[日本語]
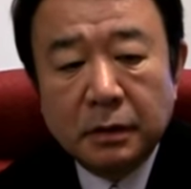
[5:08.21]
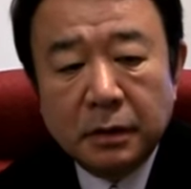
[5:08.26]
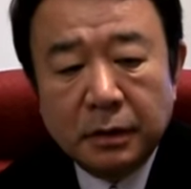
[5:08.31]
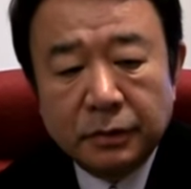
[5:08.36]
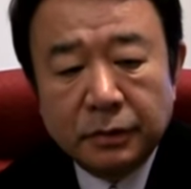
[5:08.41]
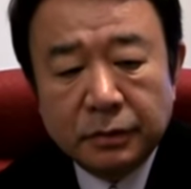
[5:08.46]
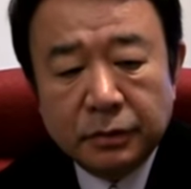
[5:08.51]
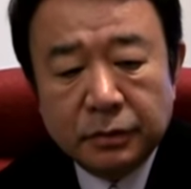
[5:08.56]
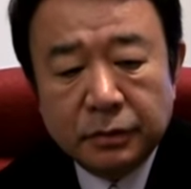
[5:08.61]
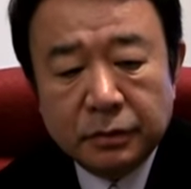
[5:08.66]

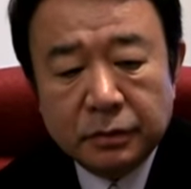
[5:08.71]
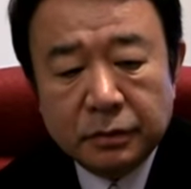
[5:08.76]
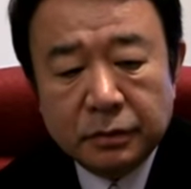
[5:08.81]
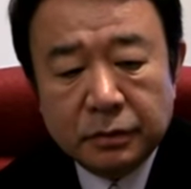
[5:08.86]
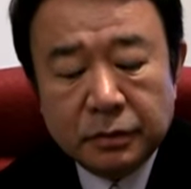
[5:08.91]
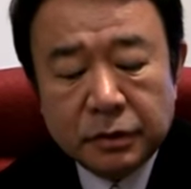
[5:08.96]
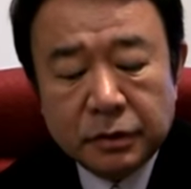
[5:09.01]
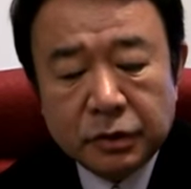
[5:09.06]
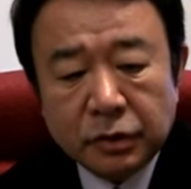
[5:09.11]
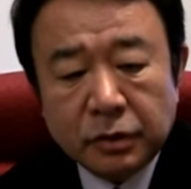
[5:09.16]
あの、
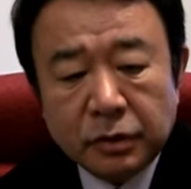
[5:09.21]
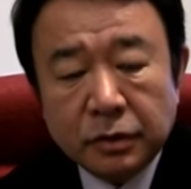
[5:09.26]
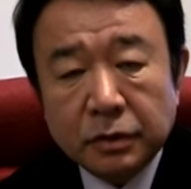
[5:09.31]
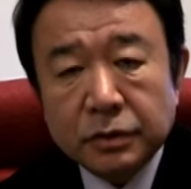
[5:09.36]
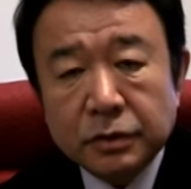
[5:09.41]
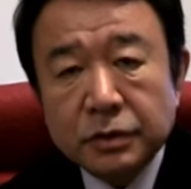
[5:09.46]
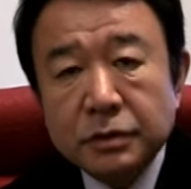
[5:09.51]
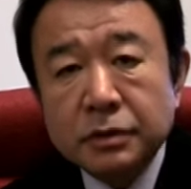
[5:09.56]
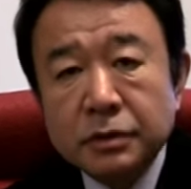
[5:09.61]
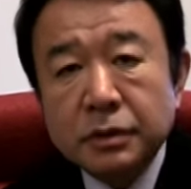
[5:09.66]
一人
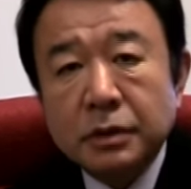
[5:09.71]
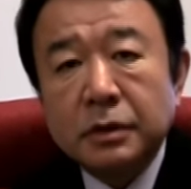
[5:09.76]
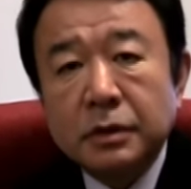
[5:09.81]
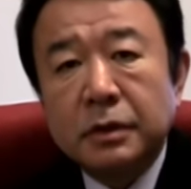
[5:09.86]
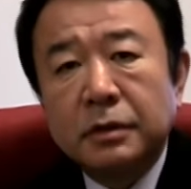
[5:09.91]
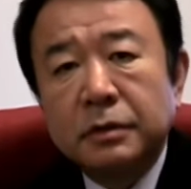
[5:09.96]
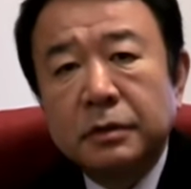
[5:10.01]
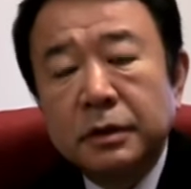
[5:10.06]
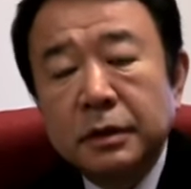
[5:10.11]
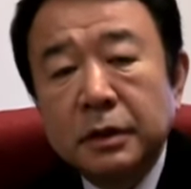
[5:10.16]
の人生、
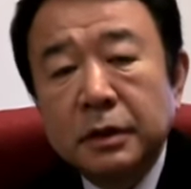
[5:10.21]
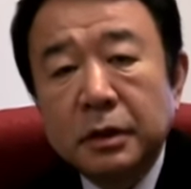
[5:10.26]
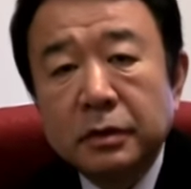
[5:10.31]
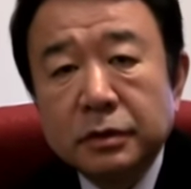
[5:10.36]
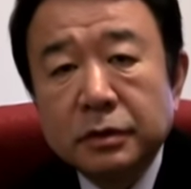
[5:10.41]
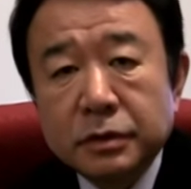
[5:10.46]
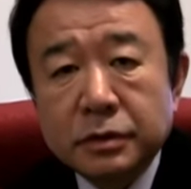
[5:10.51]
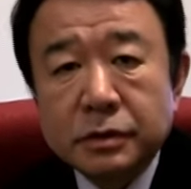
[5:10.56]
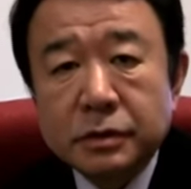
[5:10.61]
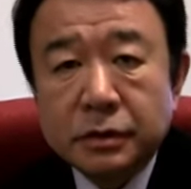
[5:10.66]
あの人間
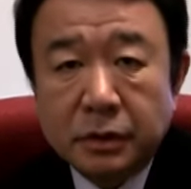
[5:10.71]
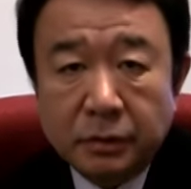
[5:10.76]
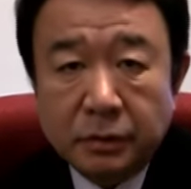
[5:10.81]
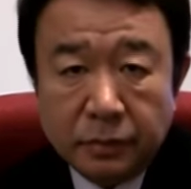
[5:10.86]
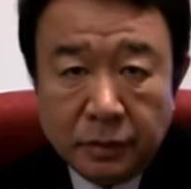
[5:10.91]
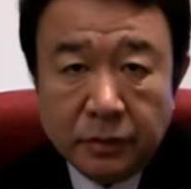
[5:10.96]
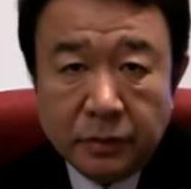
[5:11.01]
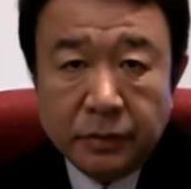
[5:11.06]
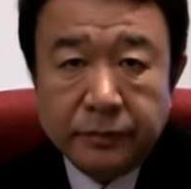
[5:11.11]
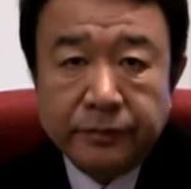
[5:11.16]
の人生
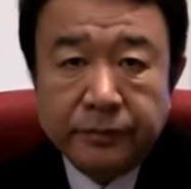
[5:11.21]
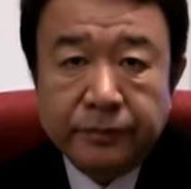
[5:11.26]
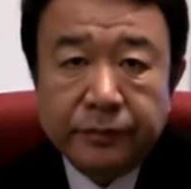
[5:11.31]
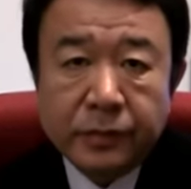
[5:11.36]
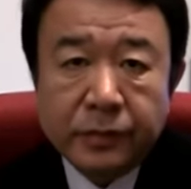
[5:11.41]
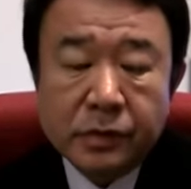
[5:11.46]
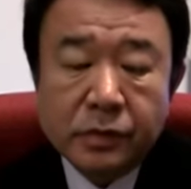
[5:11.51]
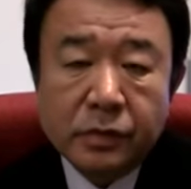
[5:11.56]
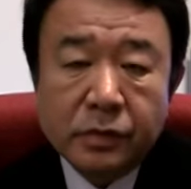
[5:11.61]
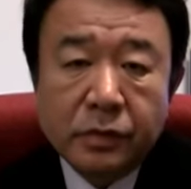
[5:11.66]
も、
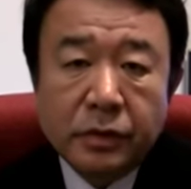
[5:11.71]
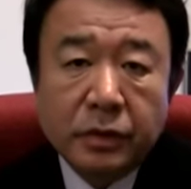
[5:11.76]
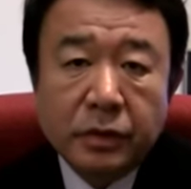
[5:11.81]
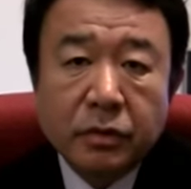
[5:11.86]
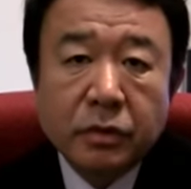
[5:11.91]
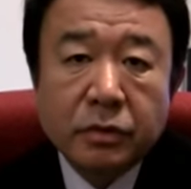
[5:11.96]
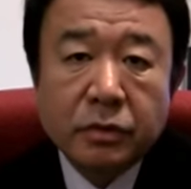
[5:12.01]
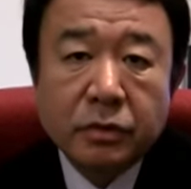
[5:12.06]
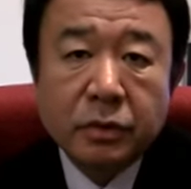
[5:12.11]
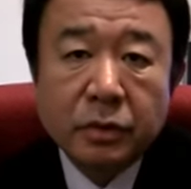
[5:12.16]
その一
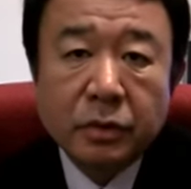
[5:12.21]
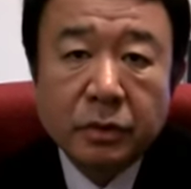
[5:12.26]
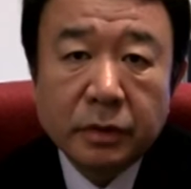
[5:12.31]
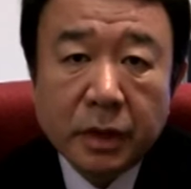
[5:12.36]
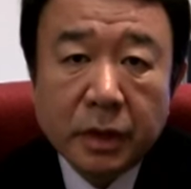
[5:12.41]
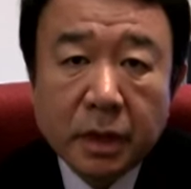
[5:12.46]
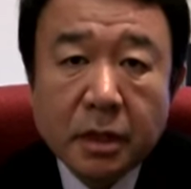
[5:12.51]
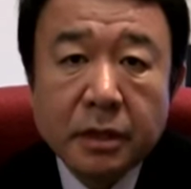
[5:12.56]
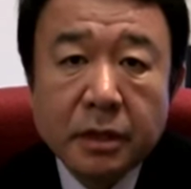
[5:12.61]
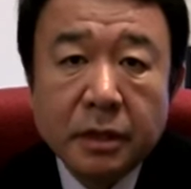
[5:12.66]
国の
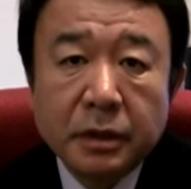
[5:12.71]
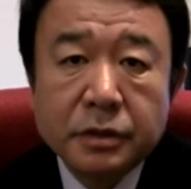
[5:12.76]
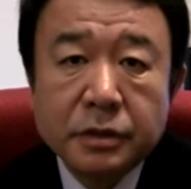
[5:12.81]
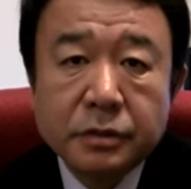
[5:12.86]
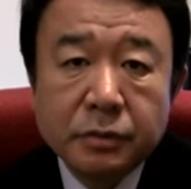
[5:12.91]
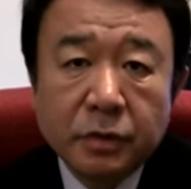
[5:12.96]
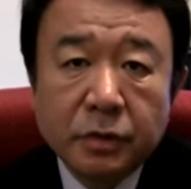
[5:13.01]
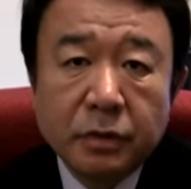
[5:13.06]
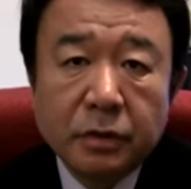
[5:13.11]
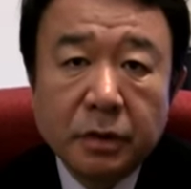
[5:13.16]
長い歴
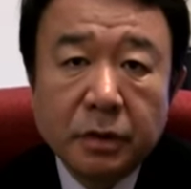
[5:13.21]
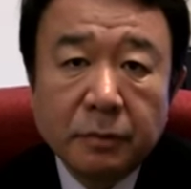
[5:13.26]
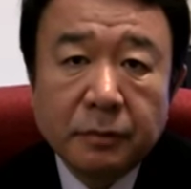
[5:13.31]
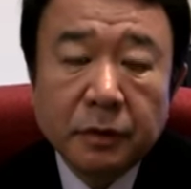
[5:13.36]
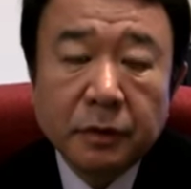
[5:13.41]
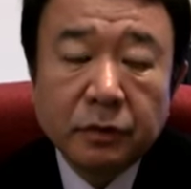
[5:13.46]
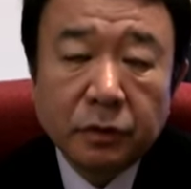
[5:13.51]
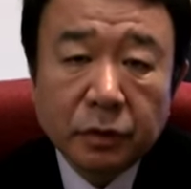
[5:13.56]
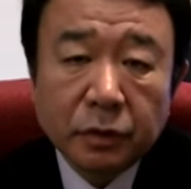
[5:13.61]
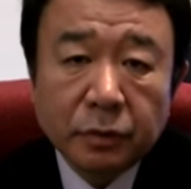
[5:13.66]
史も、やっ
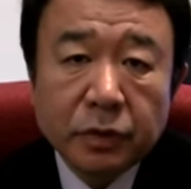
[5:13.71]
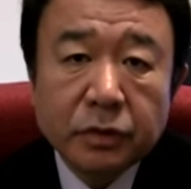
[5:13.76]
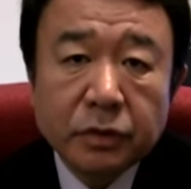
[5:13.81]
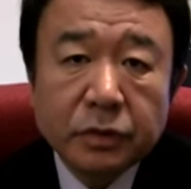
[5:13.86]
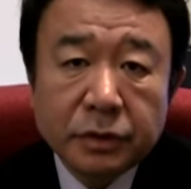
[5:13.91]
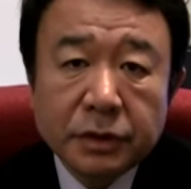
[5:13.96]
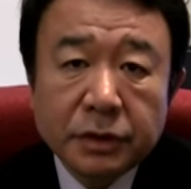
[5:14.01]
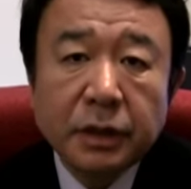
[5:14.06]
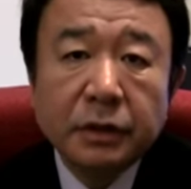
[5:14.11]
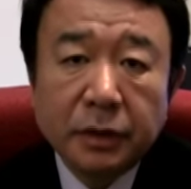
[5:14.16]
ぱりとてもよ
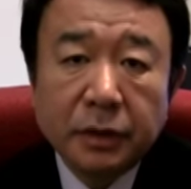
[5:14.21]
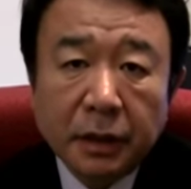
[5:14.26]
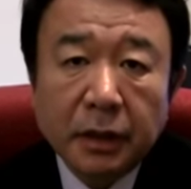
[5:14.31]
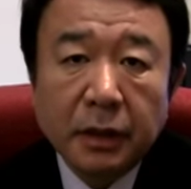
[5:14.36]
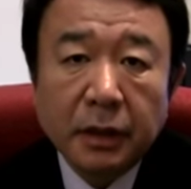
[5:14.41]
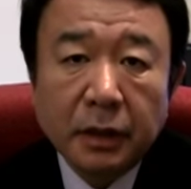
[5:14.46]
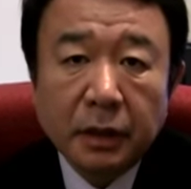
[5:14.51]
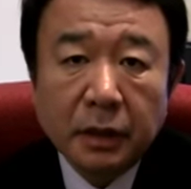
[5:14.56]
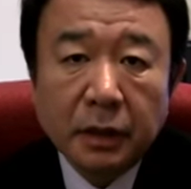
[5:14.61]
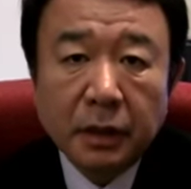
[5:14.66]
く似て
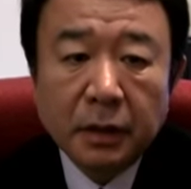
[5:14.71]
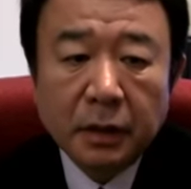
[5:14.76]
て、